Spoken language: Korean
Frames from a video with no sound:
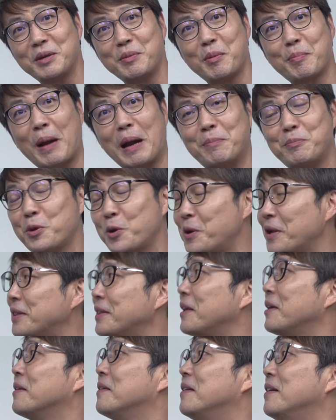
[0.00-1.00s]
이미 발표를
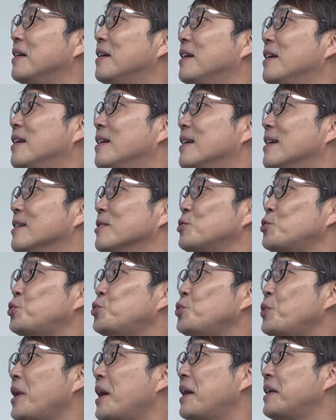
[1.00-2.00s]
했네요.
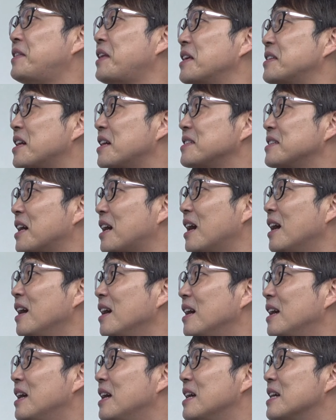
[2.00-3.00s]
수혜
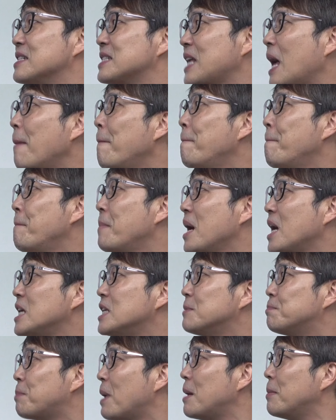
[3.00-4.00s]
대상자가
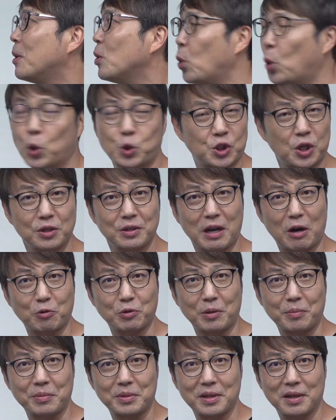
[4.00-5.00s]
328만 5천
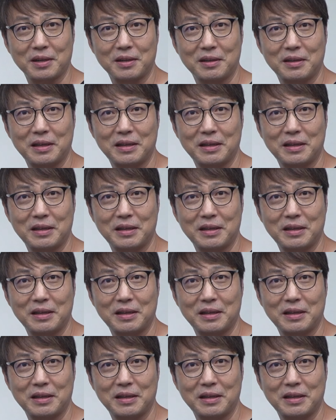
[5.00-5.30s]
가구랍니다.